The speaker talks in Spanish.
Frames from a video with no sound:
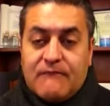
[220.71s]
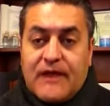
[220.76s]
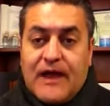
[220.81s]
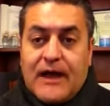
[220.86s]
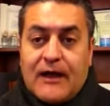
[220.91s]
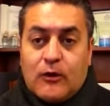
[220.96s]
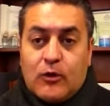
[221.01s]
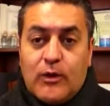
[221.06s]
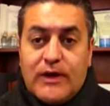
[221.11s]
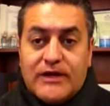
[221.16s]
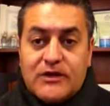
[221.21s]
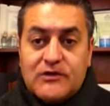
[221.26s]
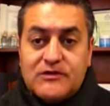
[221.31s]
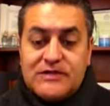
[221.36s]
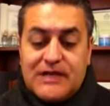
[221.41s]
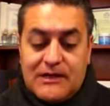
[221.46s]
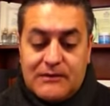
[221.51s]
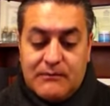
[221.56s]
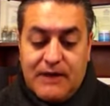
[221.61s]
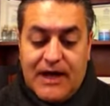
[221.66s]
Acuerdos
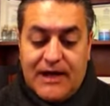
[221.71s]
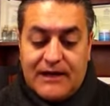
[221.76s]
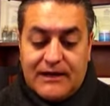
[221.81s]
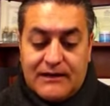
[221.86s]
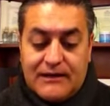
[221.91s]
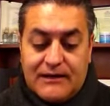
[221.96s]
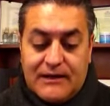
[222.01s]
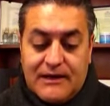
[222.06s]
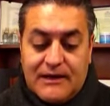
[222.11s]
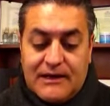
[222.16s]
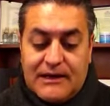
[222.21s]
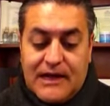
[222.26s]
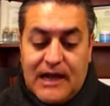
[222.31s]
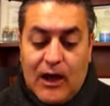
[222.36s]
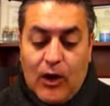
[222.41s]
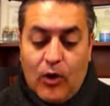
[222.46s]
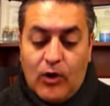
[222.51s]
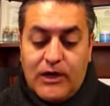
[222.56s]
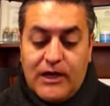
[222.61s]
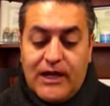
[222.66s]
el mar,
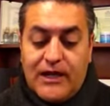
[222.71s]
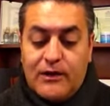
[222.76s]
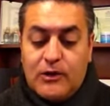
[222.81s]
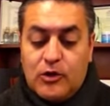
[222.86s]
la ola,